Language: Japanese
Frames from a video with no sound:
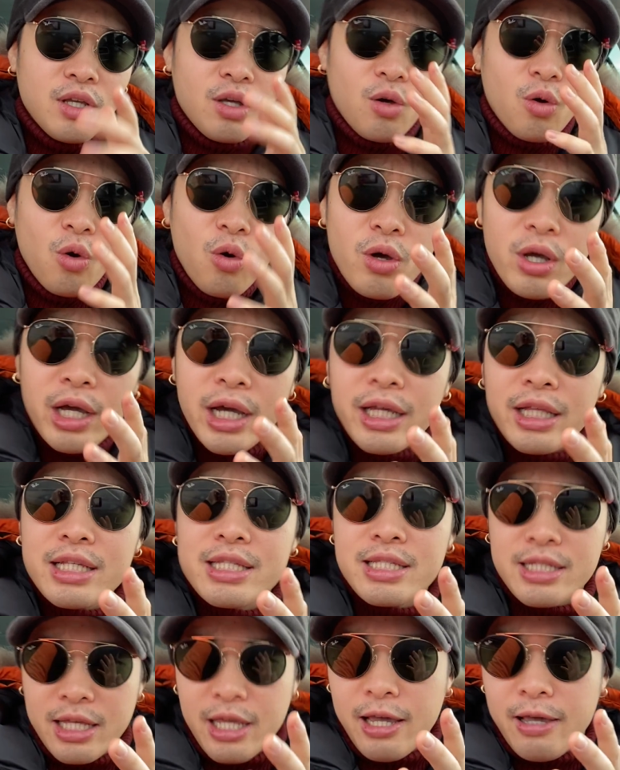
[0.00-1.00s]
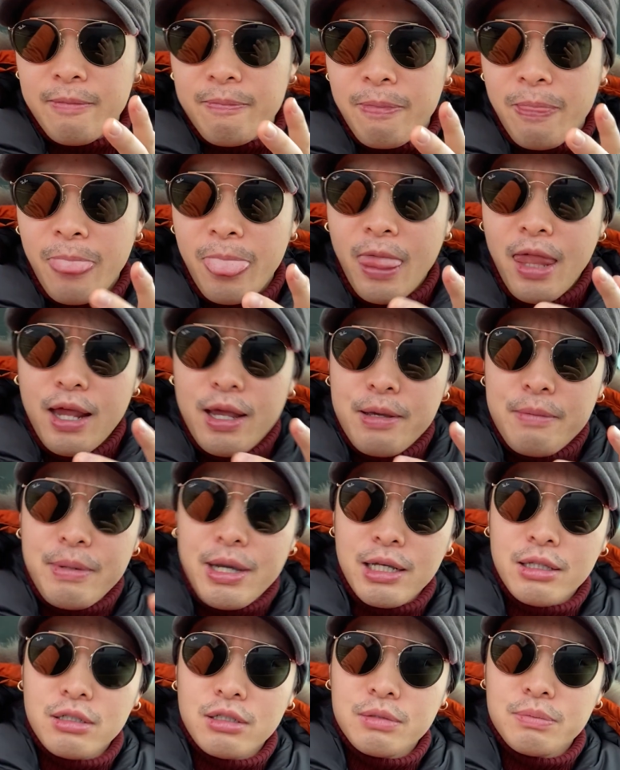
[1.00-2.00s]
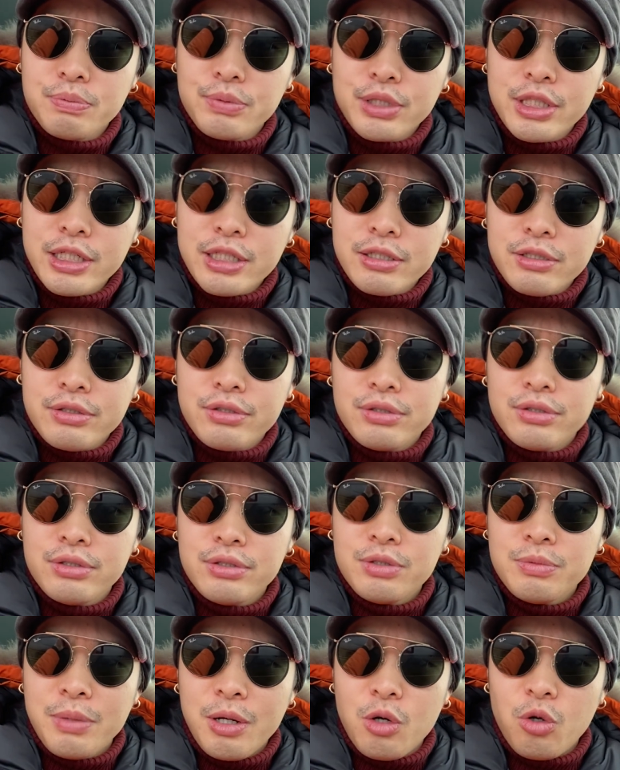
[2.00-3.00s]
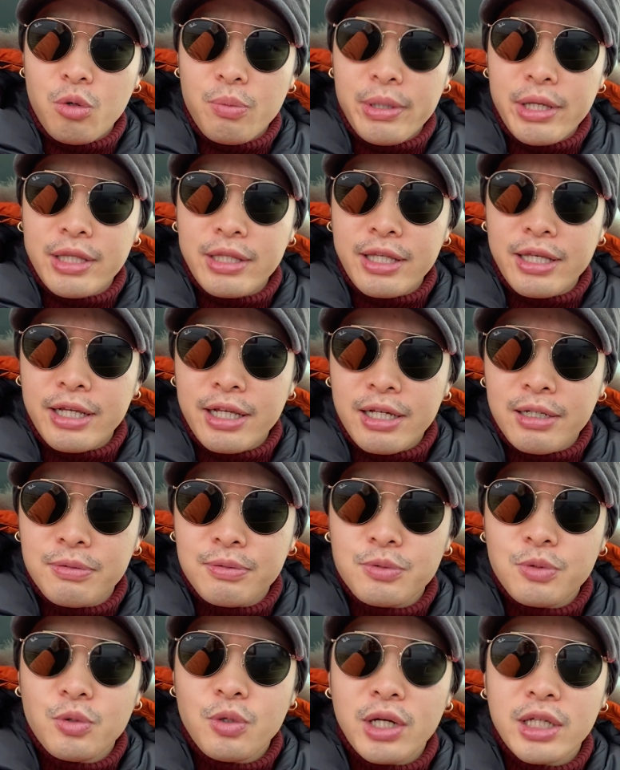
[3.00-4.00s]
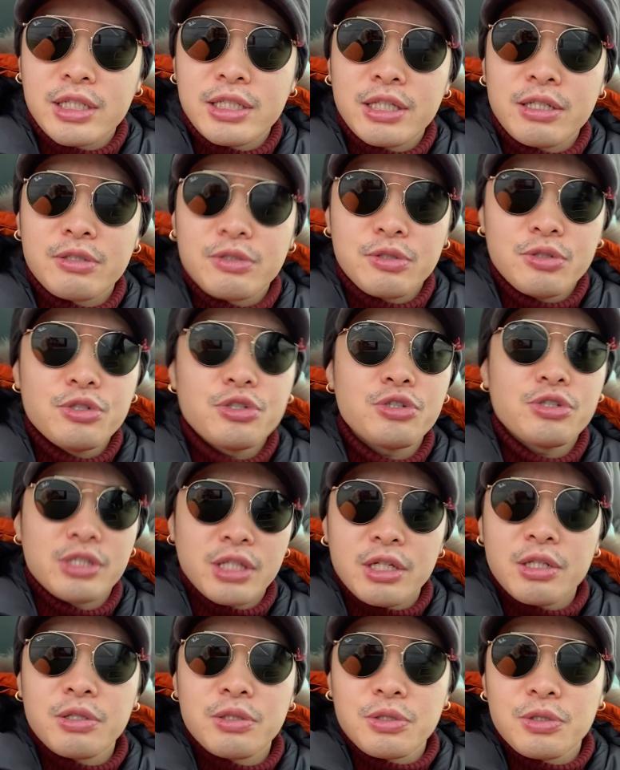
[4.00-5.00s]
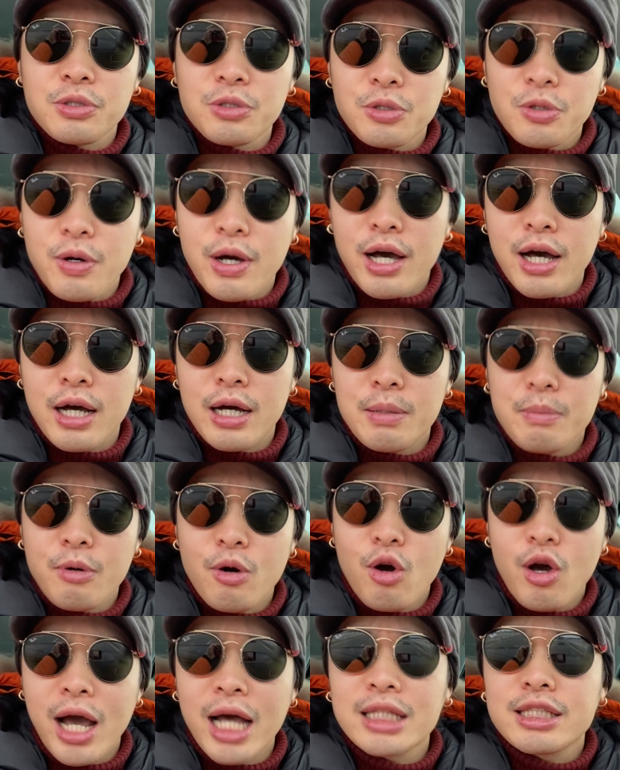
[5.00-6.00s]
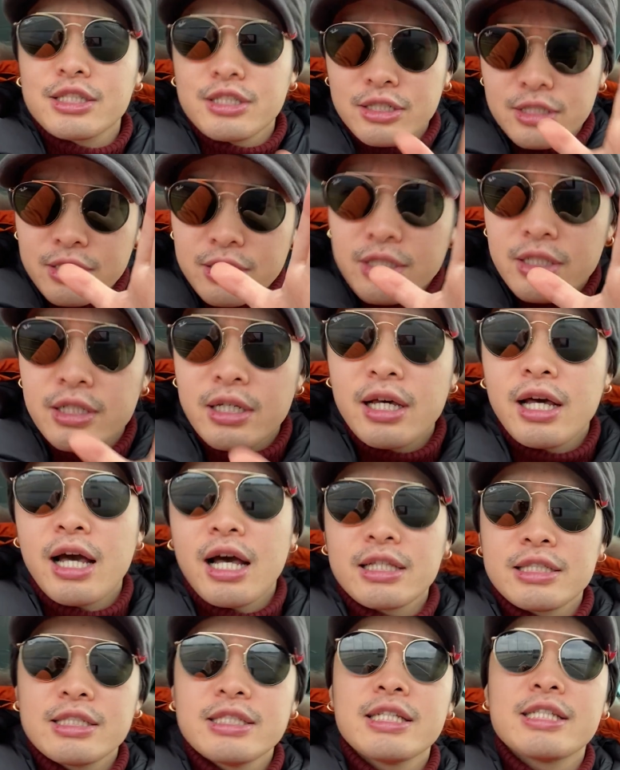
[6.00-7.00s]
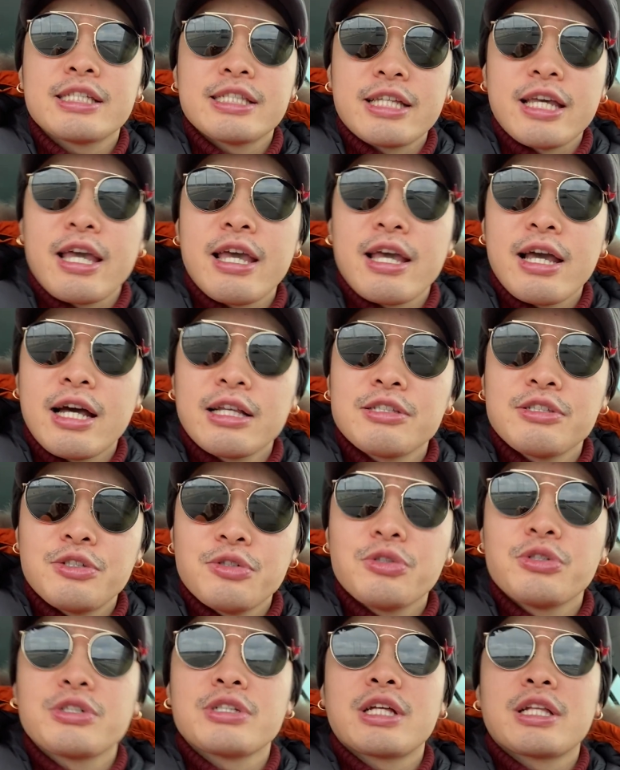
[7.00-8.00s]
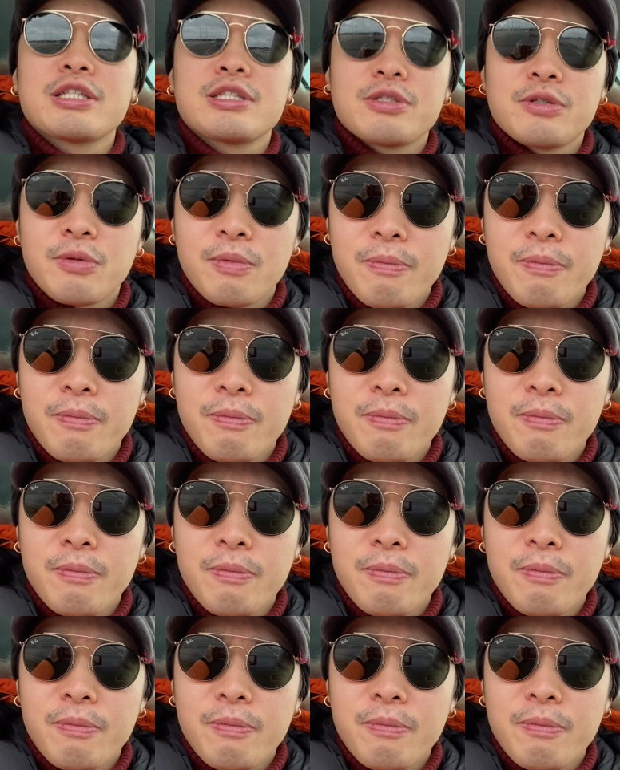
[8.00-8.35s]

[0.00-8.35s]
今回ですね、まあ、あの、ブティック、まあ、路面店が福岡に出る、九州に出るっていうのは、もう初、初でして、初上陸なんですよ。